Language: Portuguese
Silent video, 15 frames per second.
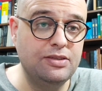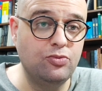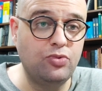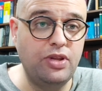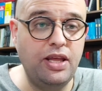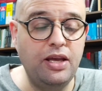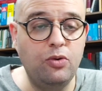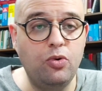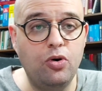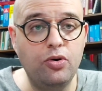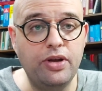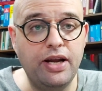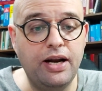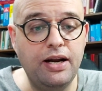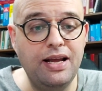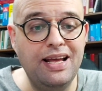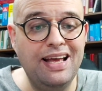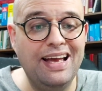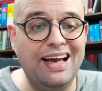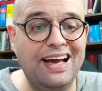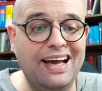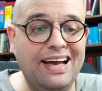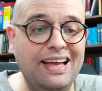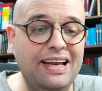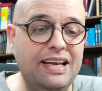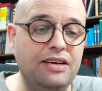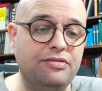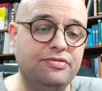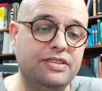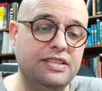não tem qualquer
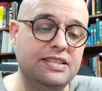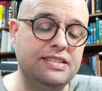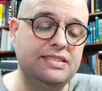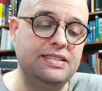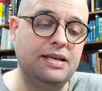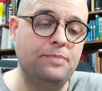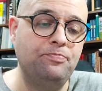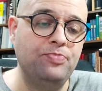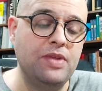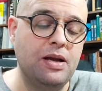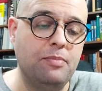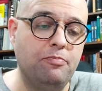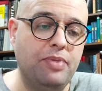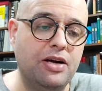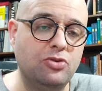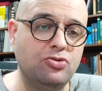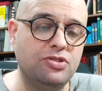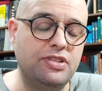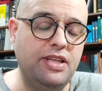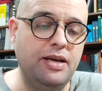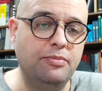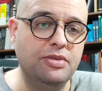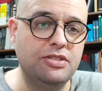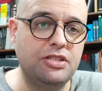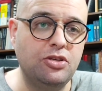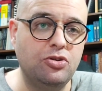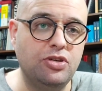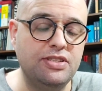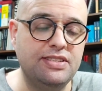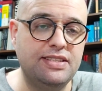relevância para os temas que
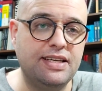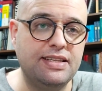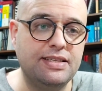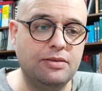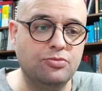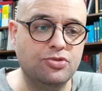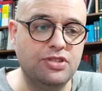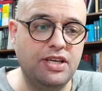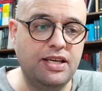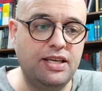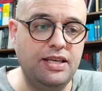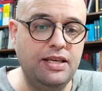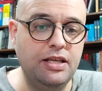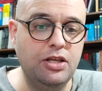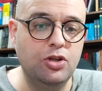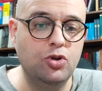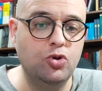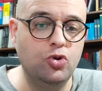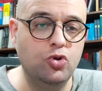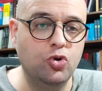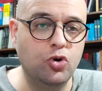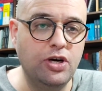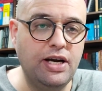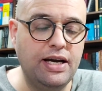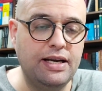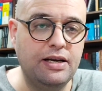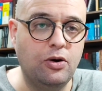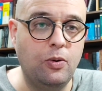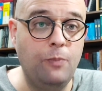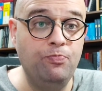nós tratamos aqui no
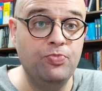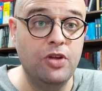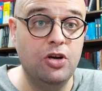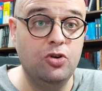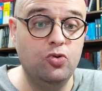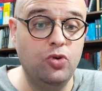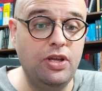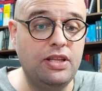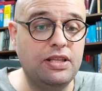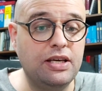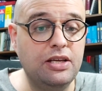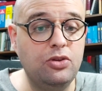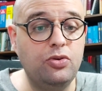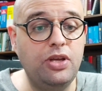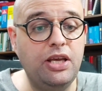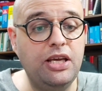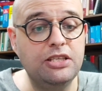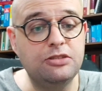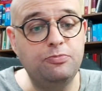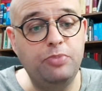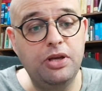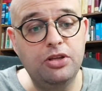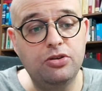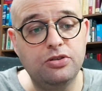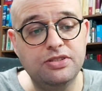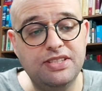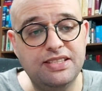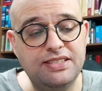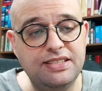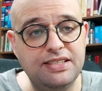canal. No entanto, em respeito
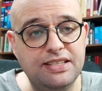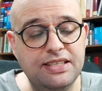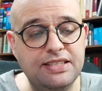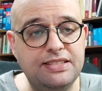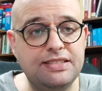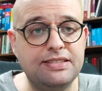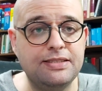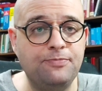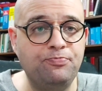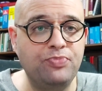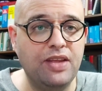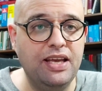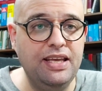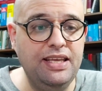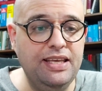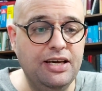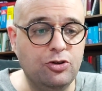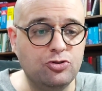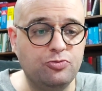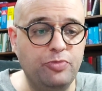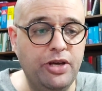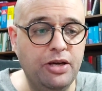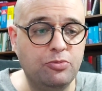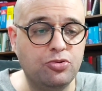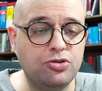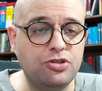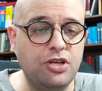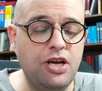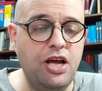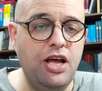aos assinantes e aos
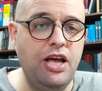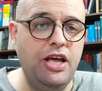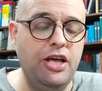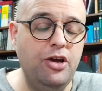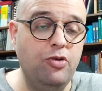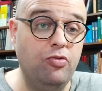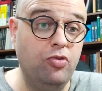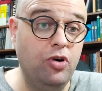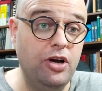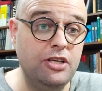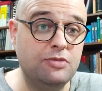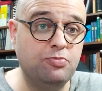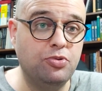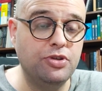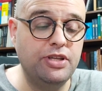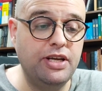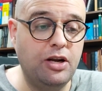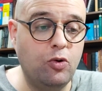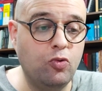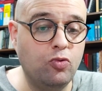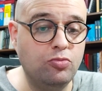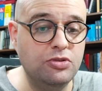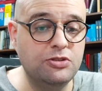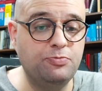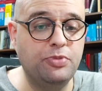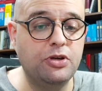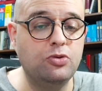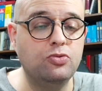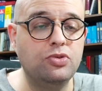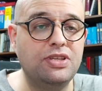membros, eu vou responder algumas
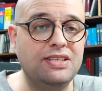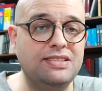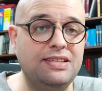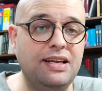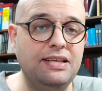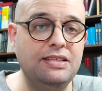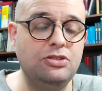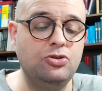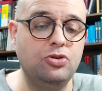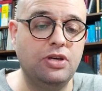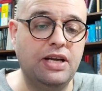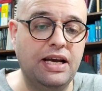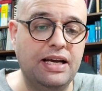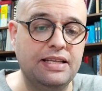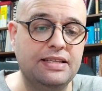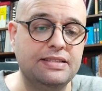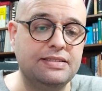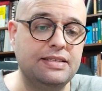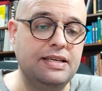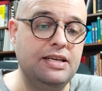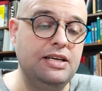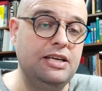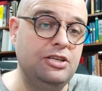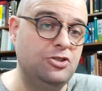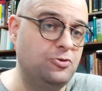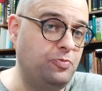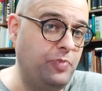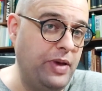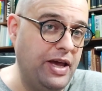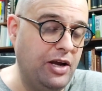perguntas selecionadas.
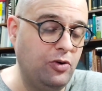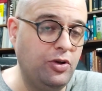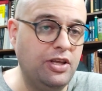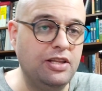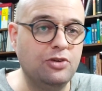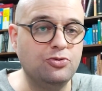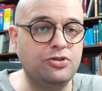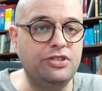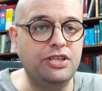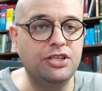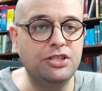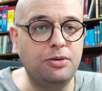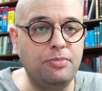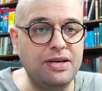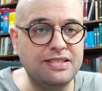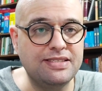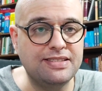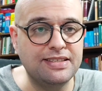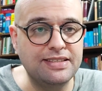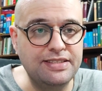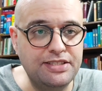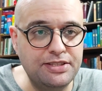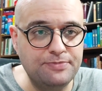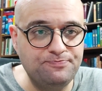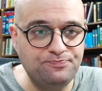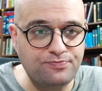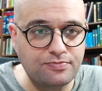Espero que não seja maçante.